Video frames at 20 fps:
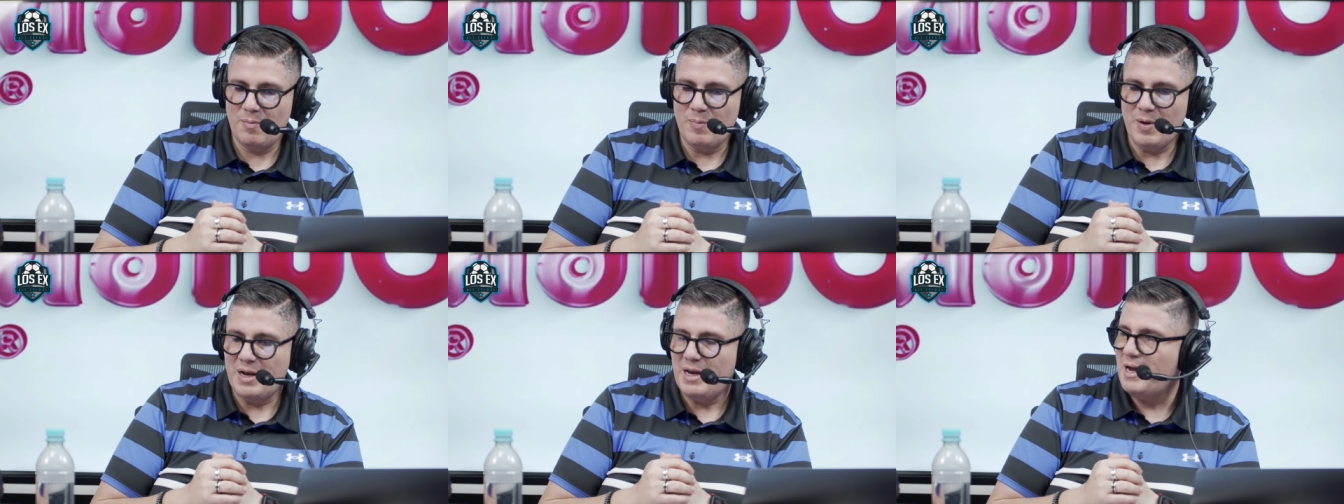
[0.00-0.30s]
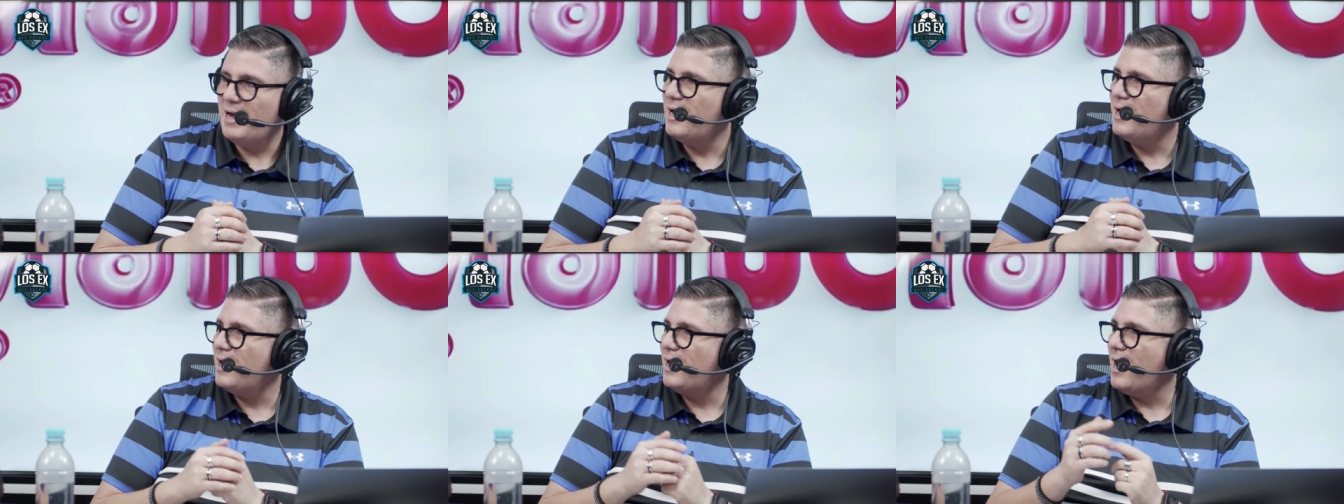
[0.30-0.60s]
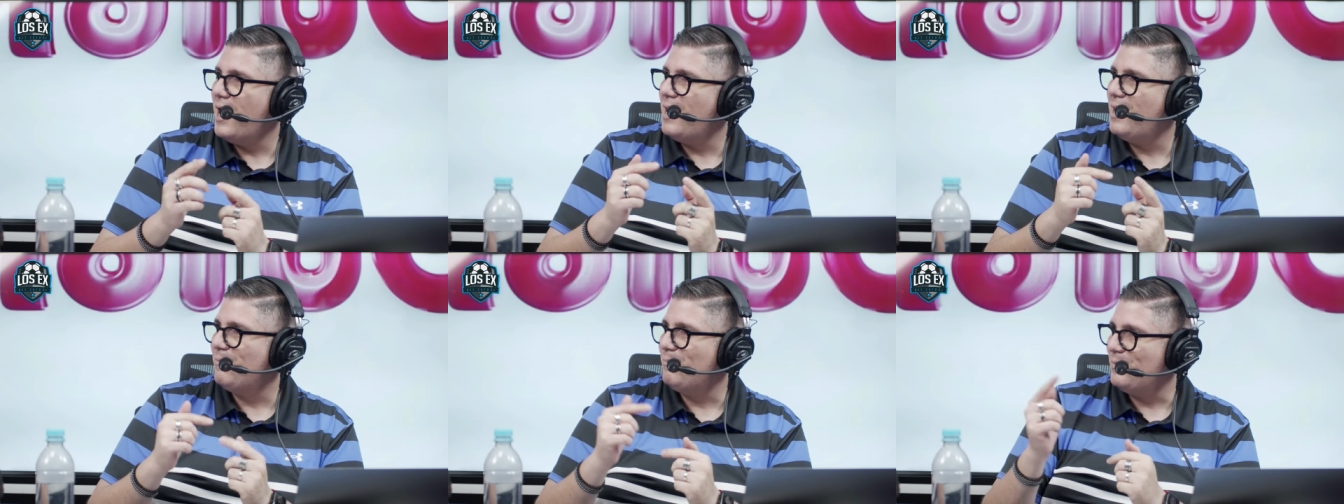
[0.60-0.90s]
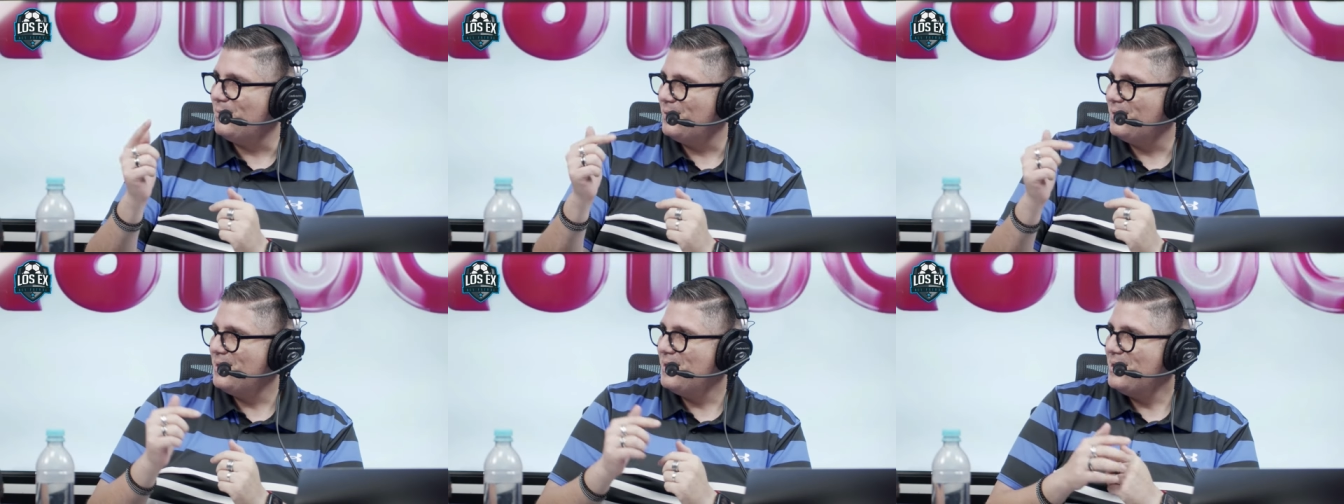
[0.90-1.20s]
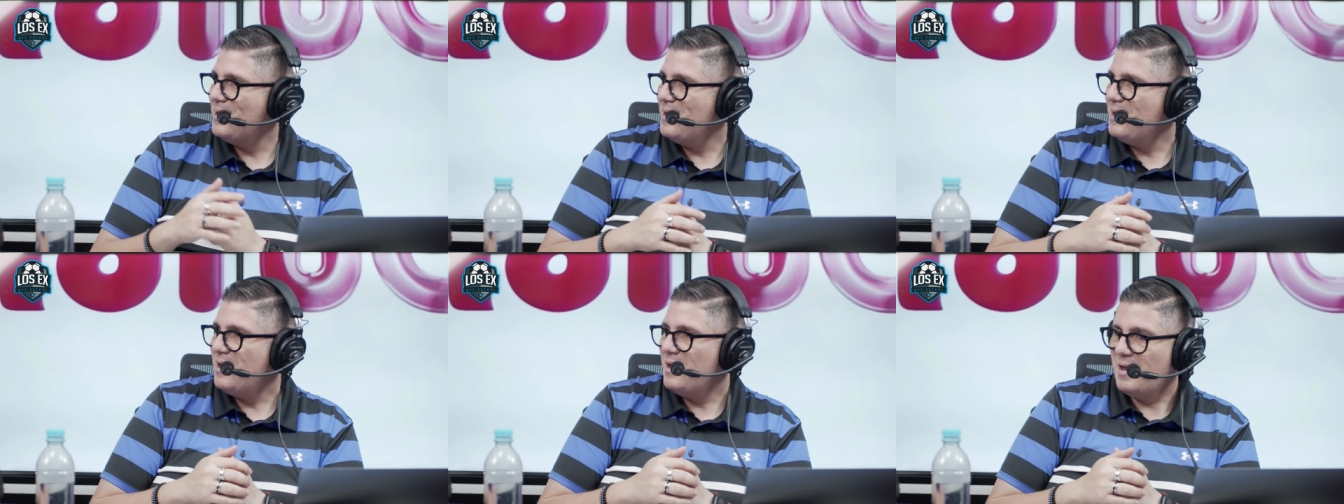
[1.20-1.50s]
Bellingham Hall,
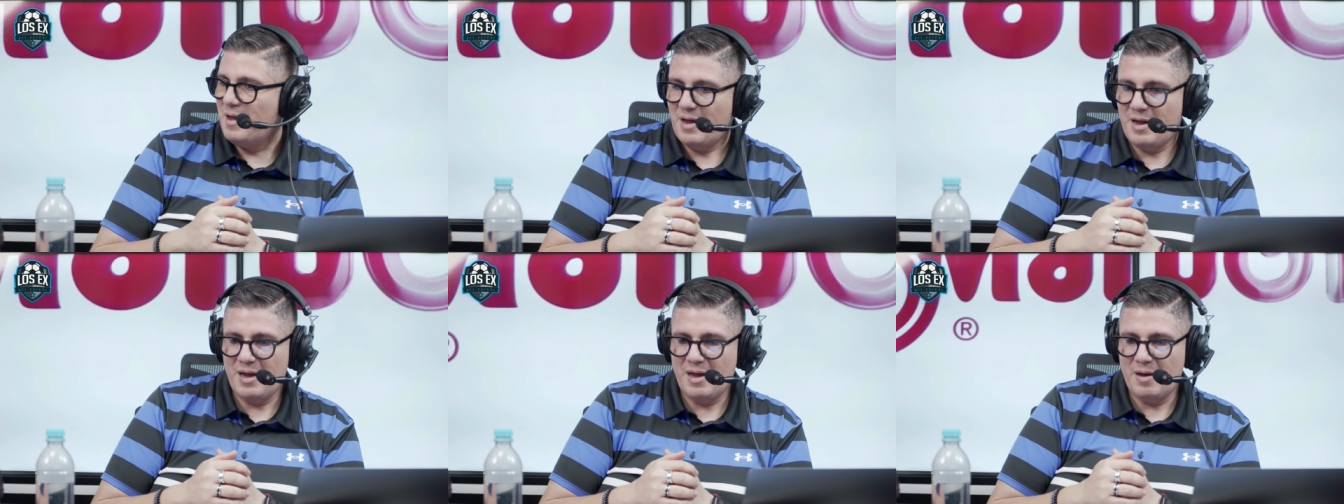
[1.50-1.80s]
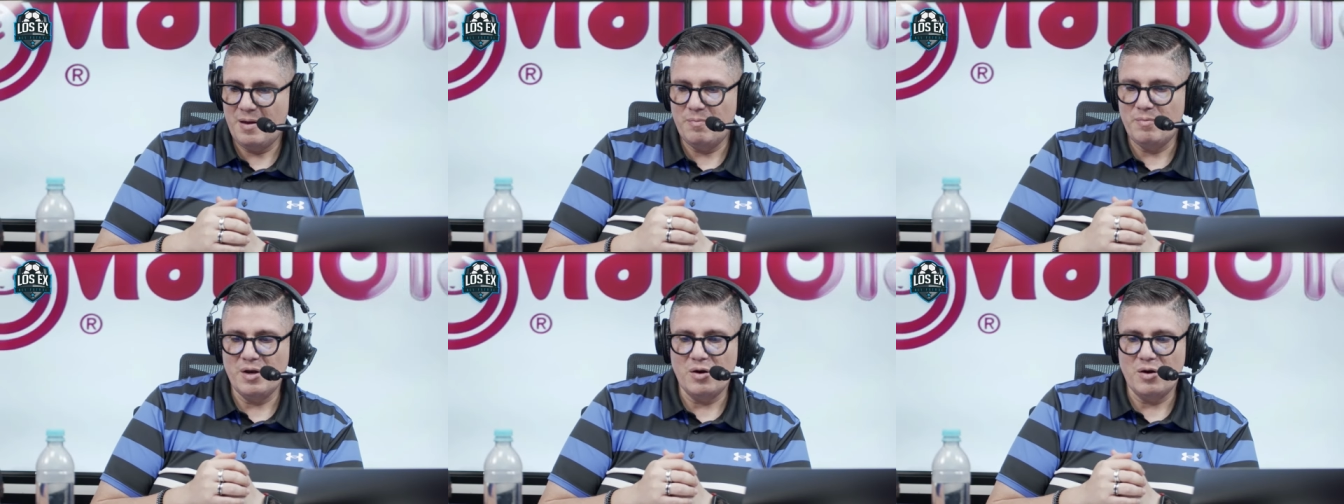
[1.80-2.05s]
eh,